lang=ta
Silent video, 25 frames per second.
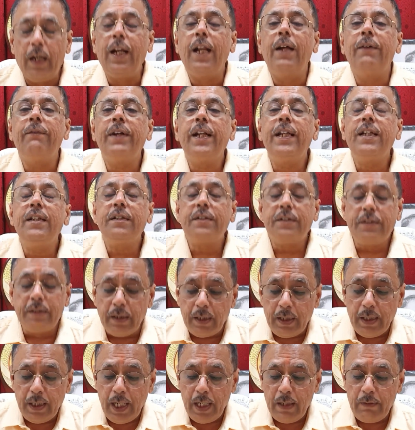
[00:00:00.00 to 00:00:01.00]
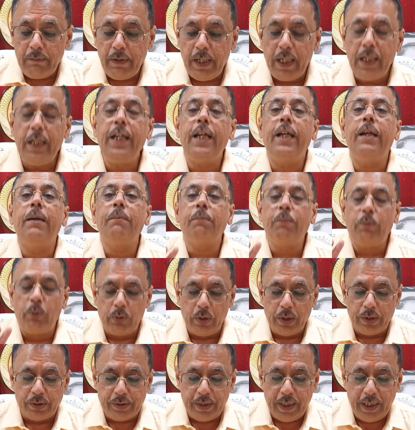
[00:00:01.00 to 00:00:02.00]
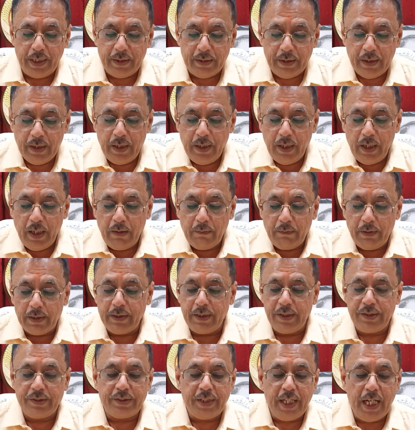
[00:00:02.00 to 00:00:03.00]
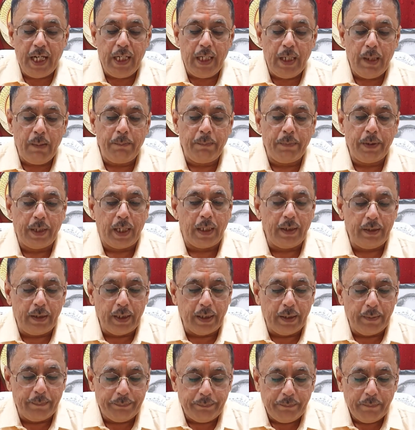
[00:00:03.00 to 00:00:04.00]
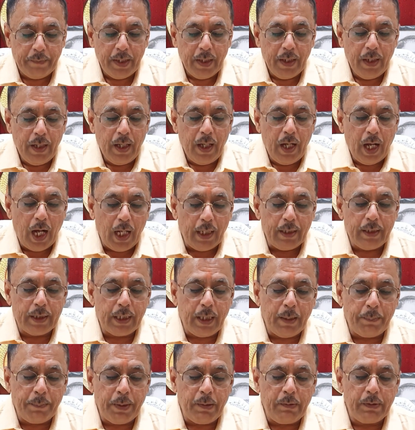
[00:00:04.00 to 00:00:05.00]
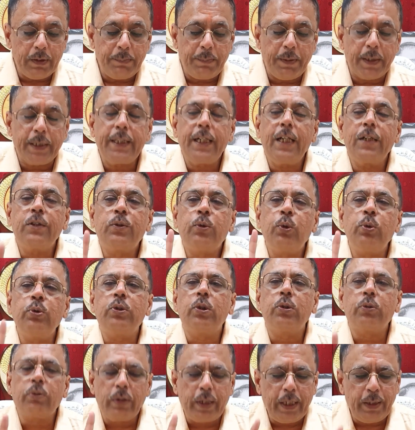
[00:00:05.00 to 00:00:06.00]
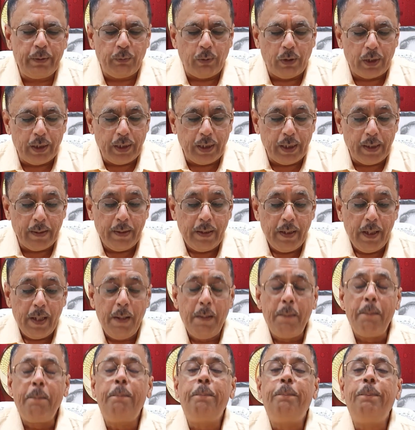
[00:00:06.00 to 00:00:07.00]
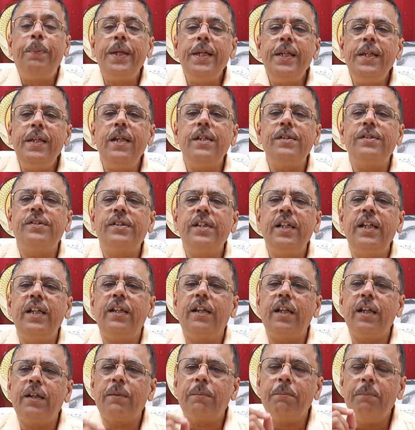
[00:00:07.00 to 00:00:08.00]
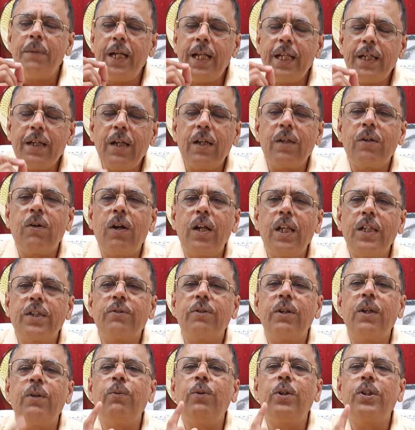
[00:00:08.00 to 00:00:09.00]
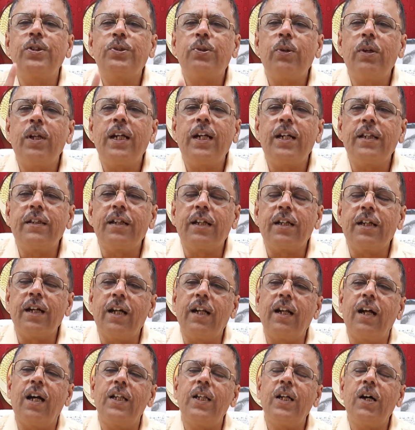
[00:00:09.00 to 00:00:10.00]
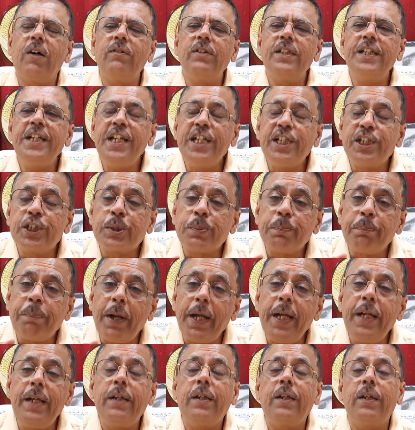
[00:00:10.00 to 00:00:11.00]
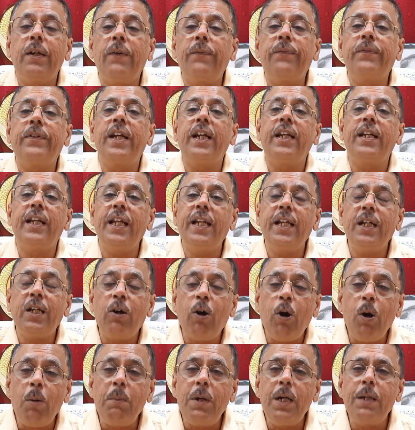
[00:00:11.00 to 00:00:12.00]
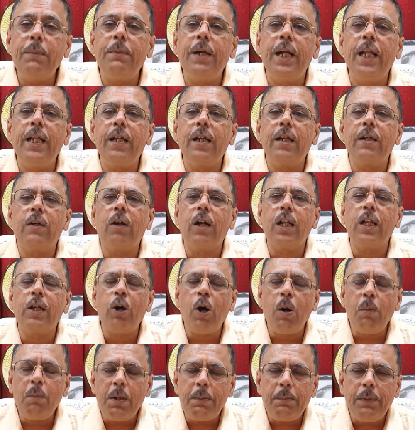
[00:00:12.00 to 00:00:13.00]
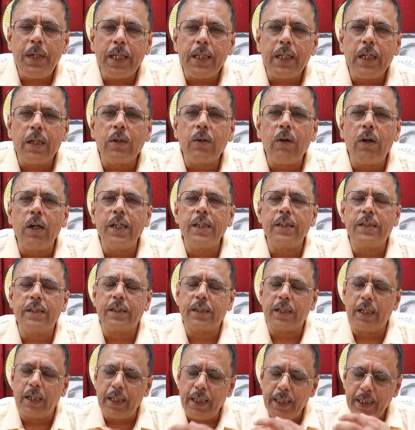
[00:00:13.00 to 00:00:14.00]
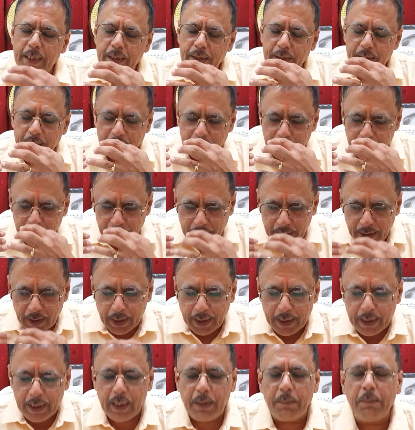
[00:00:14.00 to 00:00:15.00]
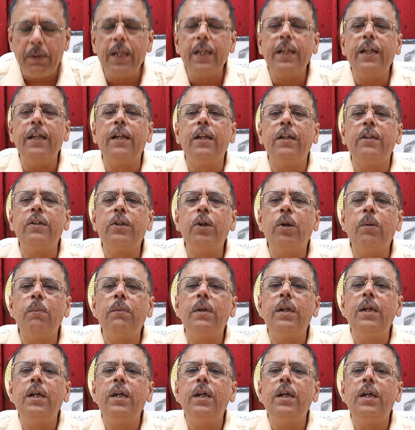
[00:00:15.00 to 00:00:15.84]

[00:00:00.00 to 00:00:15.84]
லெவன் திருநெல்வேலி மூணு சீட் வந்து சேலம் ரெண்டு அதுக்கப்புறம் வந்து பார்த்தீங்கன்னா தூத்துக்குடி ஒன்று பிஎஸ்ஜி மெடிக்கல் காலேஜ் கூட ஒரு ஸ்டூடெண்ட் எடுத்திருக்கார் அதாவது இன் ஸ்பைட் ஆஃப் கெட்டிங் கவர்மெண்ட் மெடிக்கல் காலேஜ் கவர்மெண்ட் மெடிக்கல் காலேஜ் கிடை கிடைக்கிற மாதிரி இருந்தும்